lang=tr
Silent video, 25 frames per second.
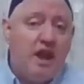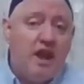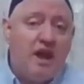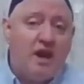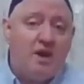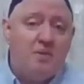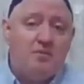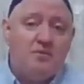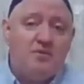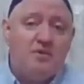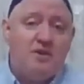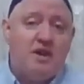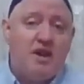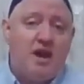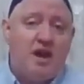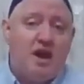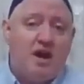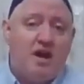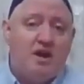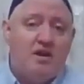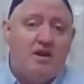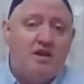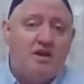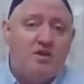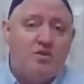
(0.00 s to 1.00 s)
ne yaptı
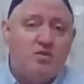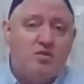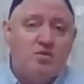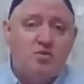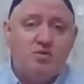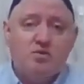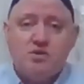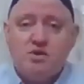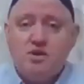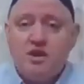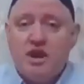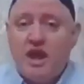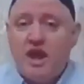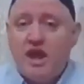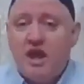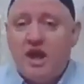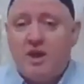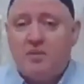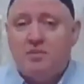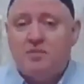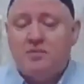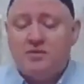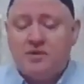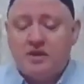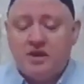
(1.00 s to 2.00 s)
yani? Rus ne
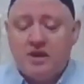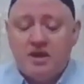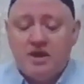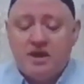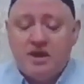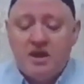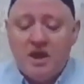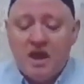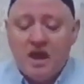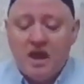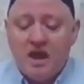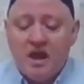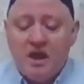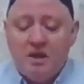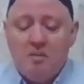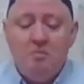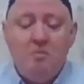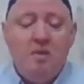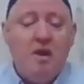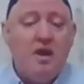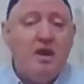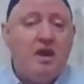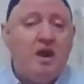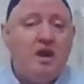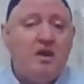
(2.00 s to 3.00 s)
yaptı?
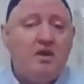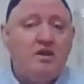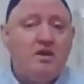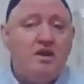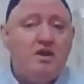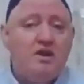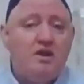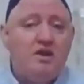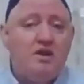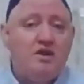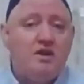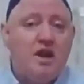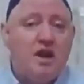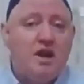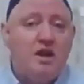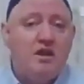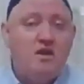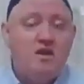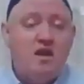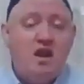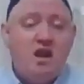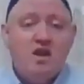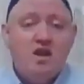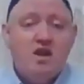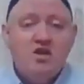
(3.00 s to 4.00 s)

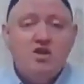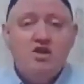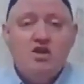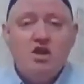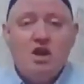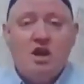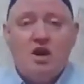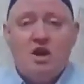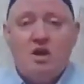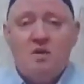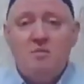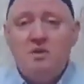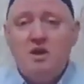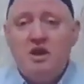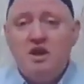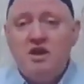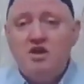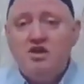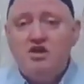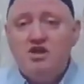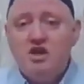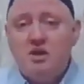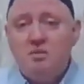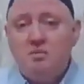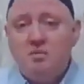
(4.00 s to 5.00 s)
Meraklarından
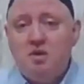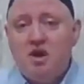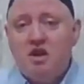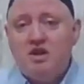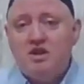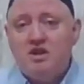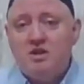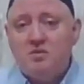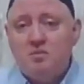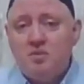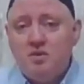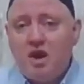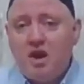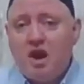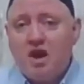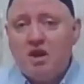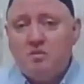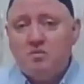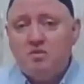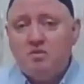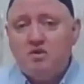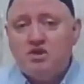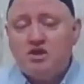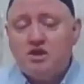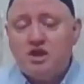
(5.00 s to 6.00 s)
camiyi, cemaati
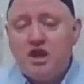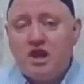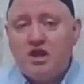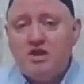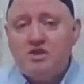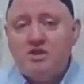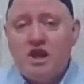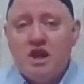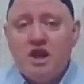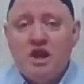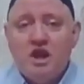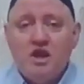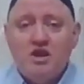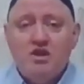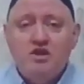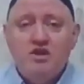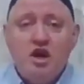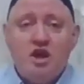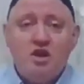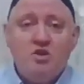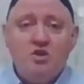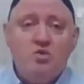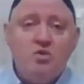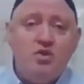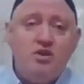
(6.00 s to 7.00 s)
bırakmışlar.
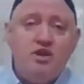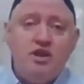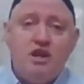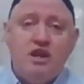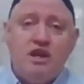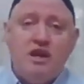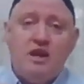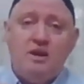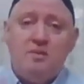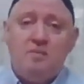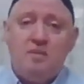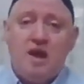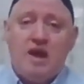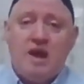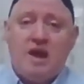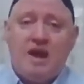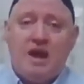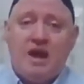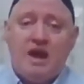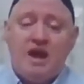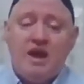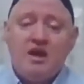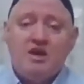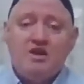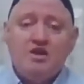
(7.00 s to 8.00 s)
Radyo
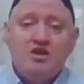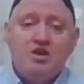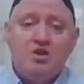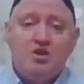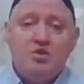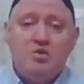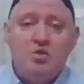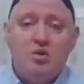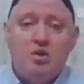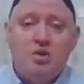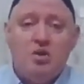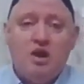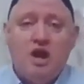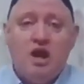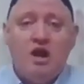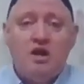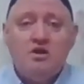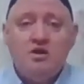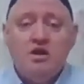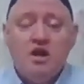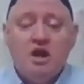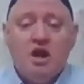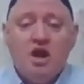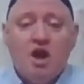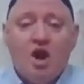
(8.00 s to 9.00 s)
dinlemeye
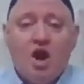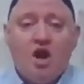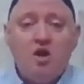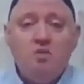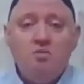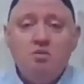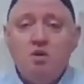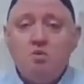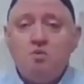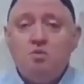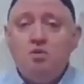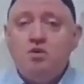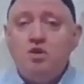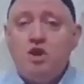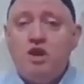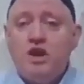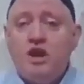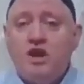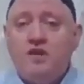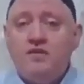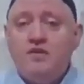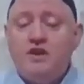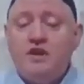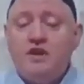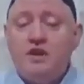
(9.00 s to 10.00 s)
gidiyorlar. Halbuki bu
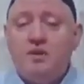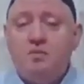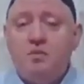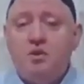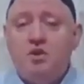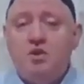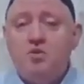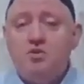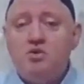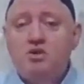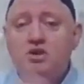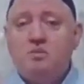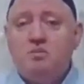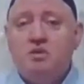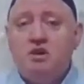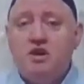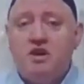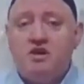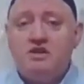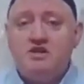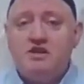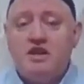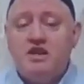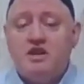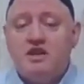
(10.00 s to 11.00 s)
tarafta da Bediüzzaman
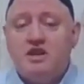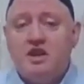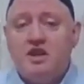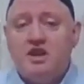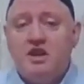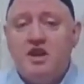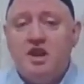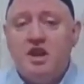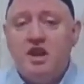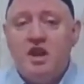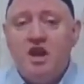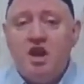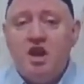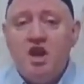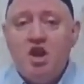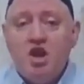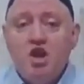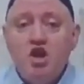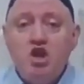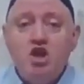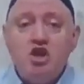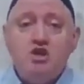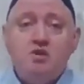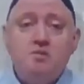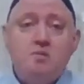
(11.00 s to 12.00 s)
Hazretleri
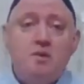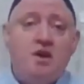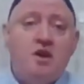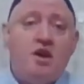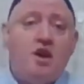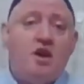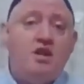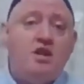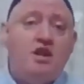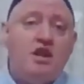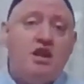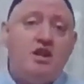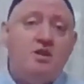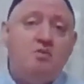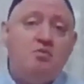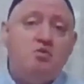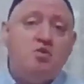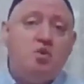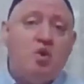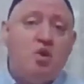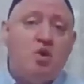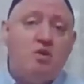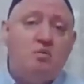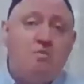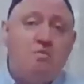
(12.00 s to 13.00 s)
hiç merak edip
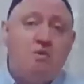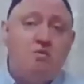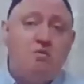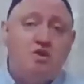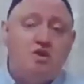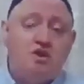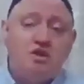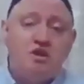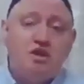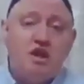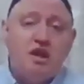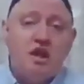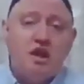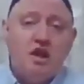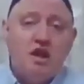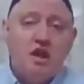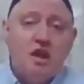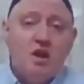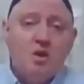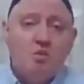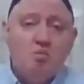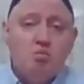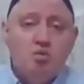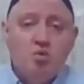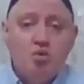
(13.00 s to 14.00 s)
sormamış.
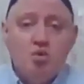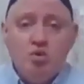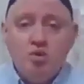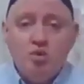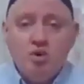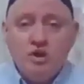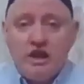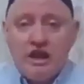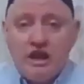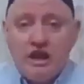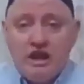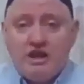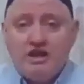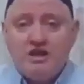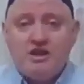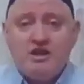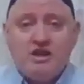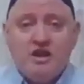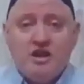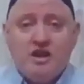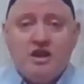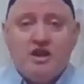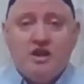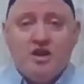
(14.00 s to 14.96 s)
Bu ilk e,